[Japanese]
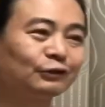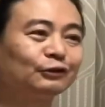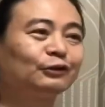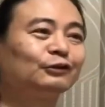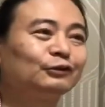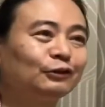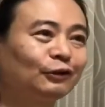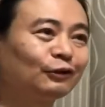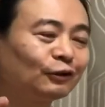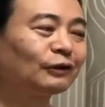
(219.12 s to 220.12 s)
からそ
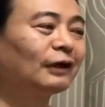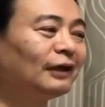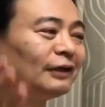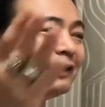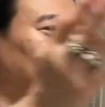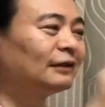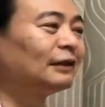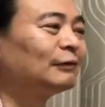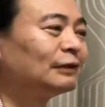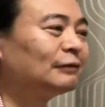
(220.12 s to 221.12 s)
れを ATR
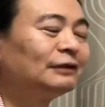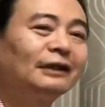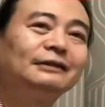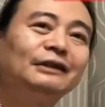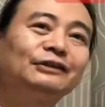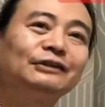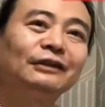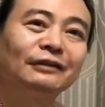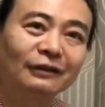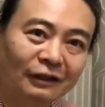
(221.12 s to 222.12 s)
が丸々ライセンスし
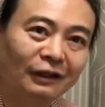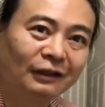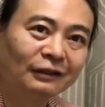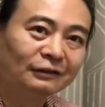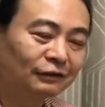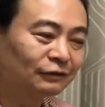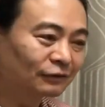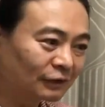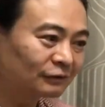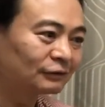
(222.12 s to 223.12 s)
てくれて、でそ
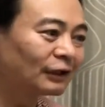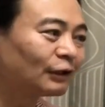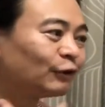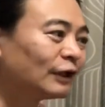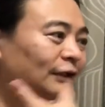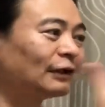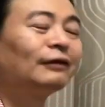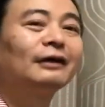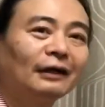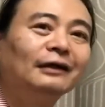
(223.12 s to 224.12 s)
のだから俺は言った
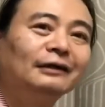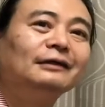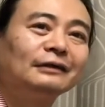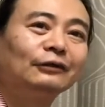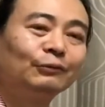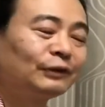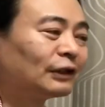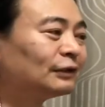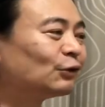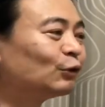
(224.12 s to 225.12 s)
わけだ。で止め
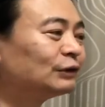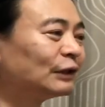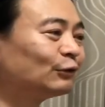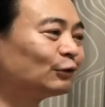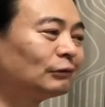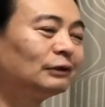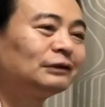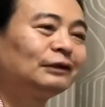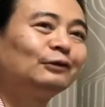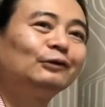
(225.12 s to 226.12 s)
たアルゴリズム&止め
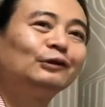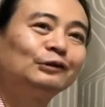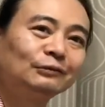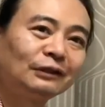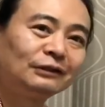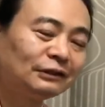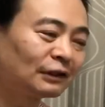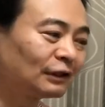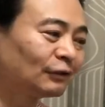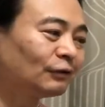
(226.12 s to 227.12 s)
ちゃアルゴリズムで自
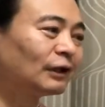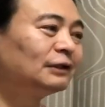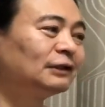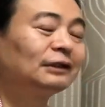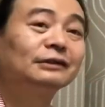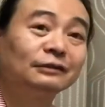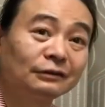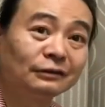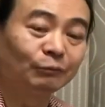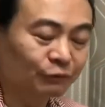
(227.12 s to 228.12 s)
然言語を解析す
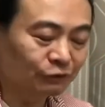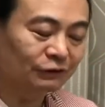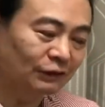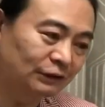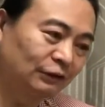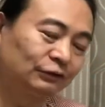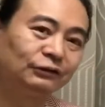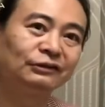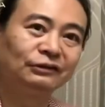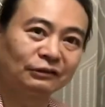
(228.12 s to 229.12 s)
るでもちろん生成をす
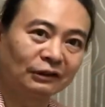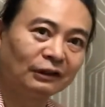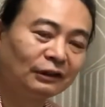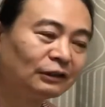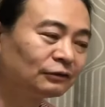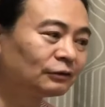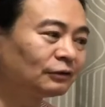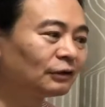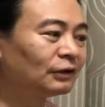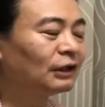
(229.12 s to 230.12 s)
るっていうさ、その
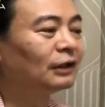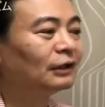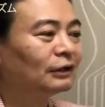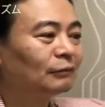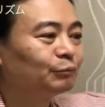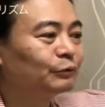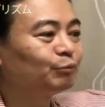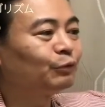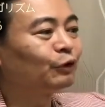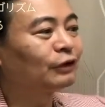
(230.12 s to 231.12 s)
時に文
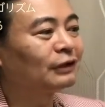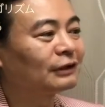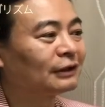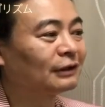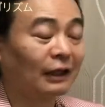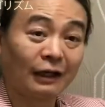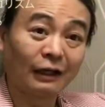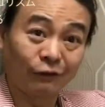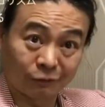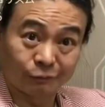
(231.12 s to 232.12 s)
法ってさでか
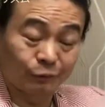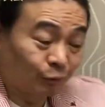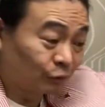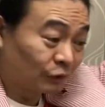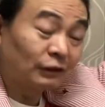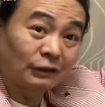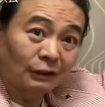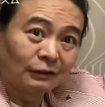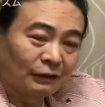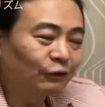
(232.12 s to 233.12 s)
いのよ。文法ルールあるじゃん。
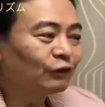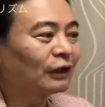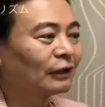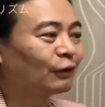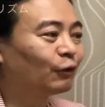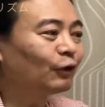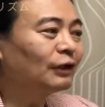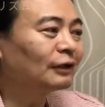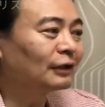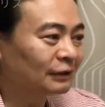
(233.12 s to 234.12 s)
なんと言ったって語彙
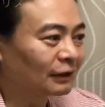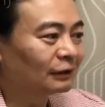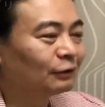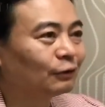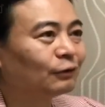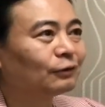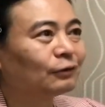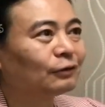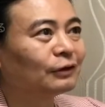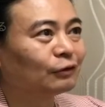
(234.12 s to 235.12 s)
だってさ日本語
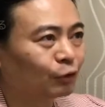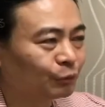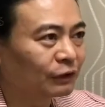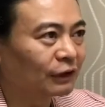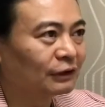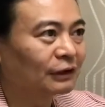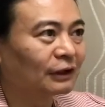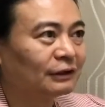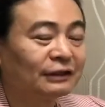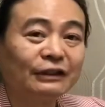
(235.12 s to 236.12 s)
の語彙コンピューターに入れ
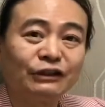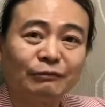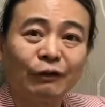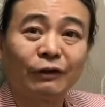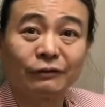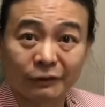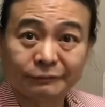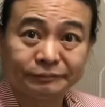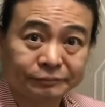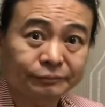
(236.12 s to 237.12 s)
たら230万語あるんだよ。
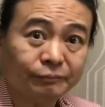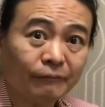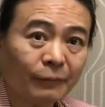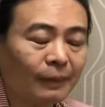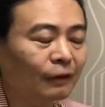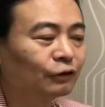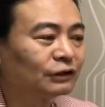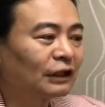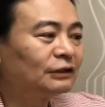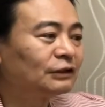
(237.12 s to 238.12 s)

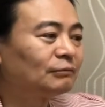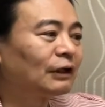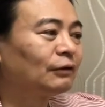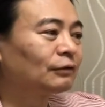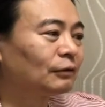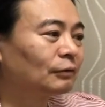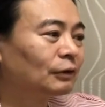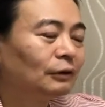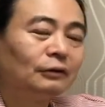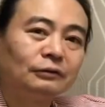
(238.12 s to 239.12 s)
230万語の
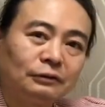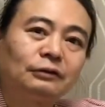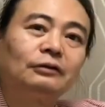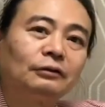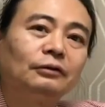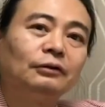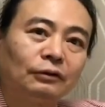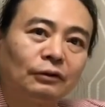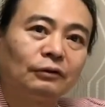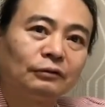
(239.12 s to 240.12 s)
その語彙
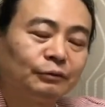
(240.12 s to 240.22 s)
と